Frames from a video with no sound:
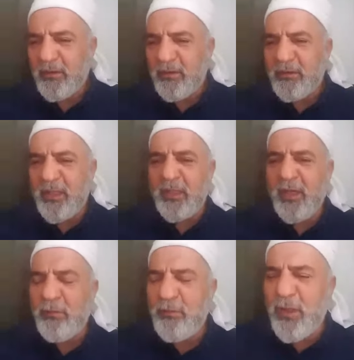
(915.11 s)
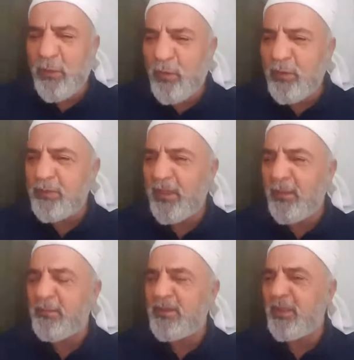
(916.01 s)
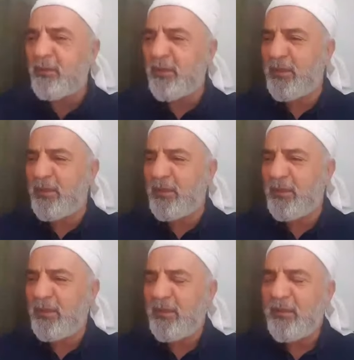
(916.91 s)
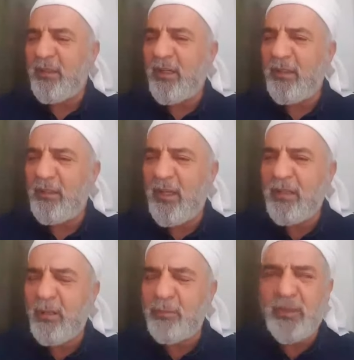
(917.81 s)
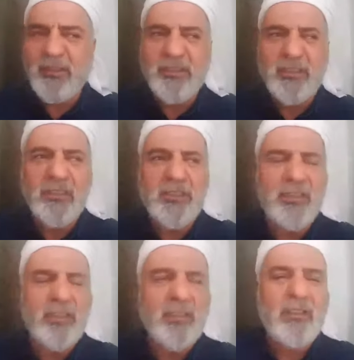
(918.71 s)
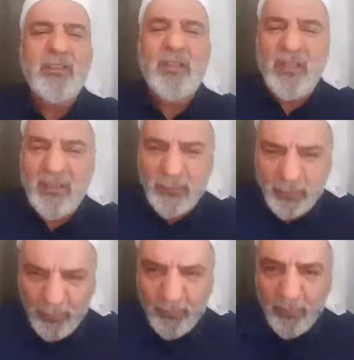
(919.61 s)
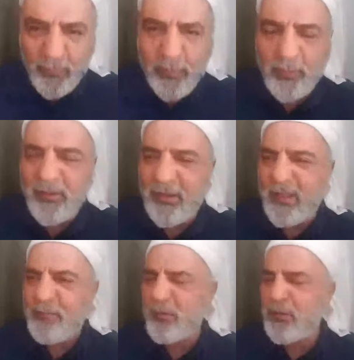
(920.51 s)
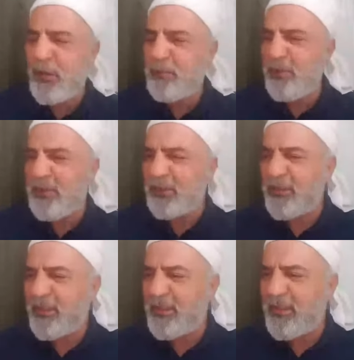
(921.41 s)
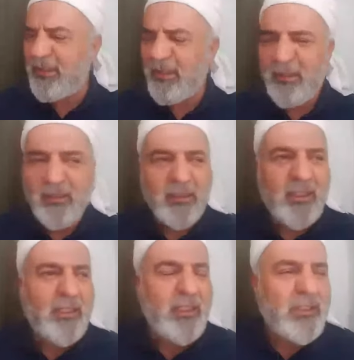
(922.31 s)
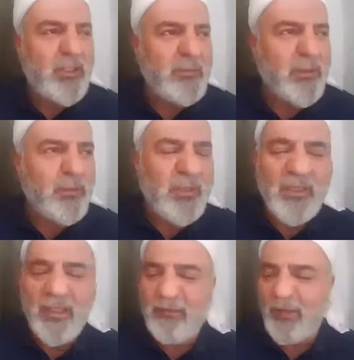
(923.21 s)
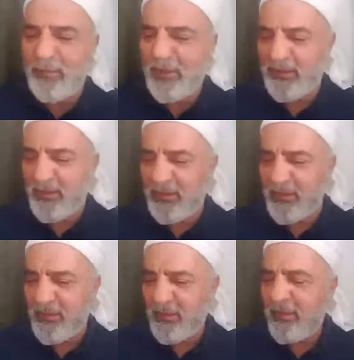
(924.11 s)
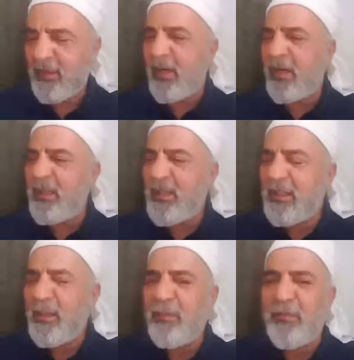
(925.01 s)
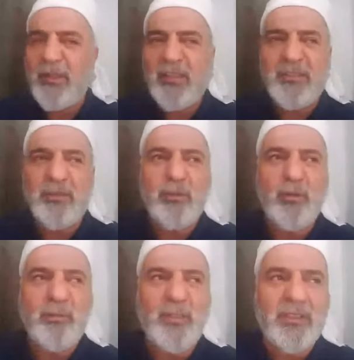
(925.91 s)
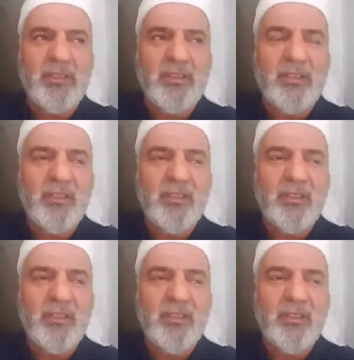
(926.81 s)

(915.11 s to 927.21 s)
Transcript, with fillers: Tedavülde olmayan bir sevgidir. Ne Allah kabul edecektir, ne şuurlu müminler bunu kabul edecektir, ne de hiç kimse buna değer vermeyecektir ahirette bir faydasını görmeyecektir.